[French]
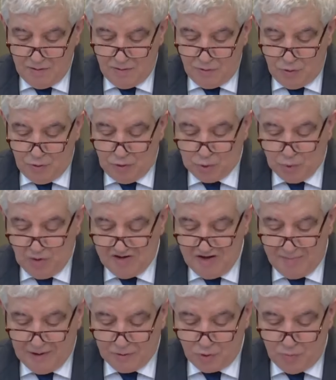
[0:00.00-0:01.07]
Sur le
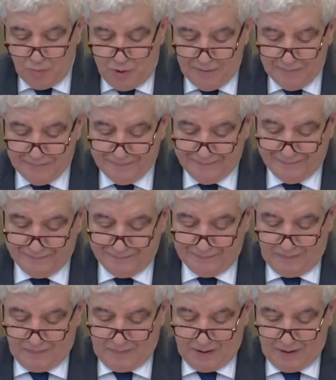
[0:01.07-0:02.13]
troisième argument,
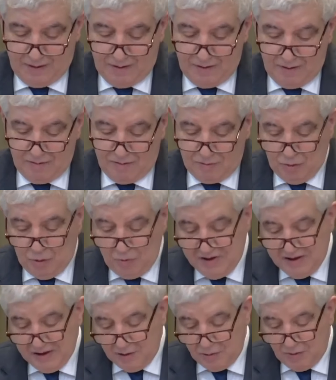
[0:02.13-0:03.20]

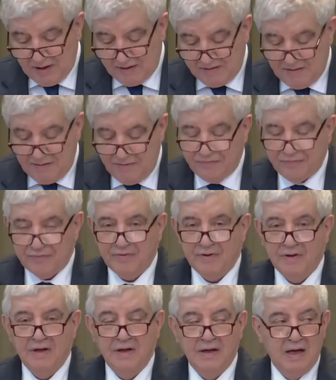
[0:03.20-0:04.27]
celui relatif
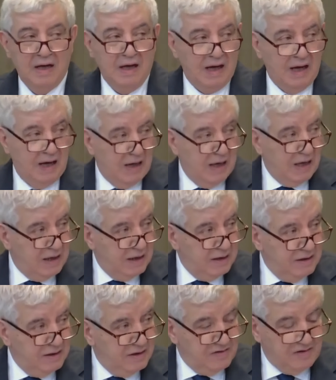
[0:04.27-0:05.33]
à
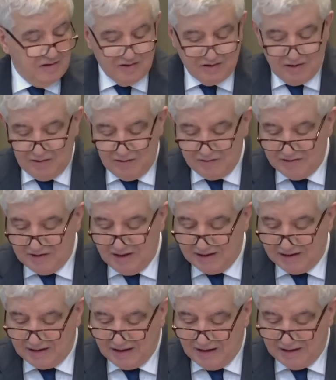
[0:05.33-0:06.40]
l'existence
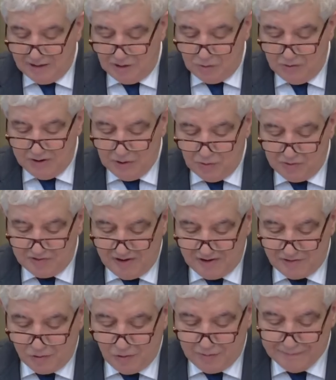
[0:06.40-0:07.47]
d'un cadre de
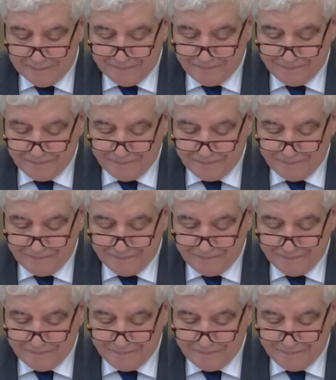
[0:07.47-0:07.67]
négociation.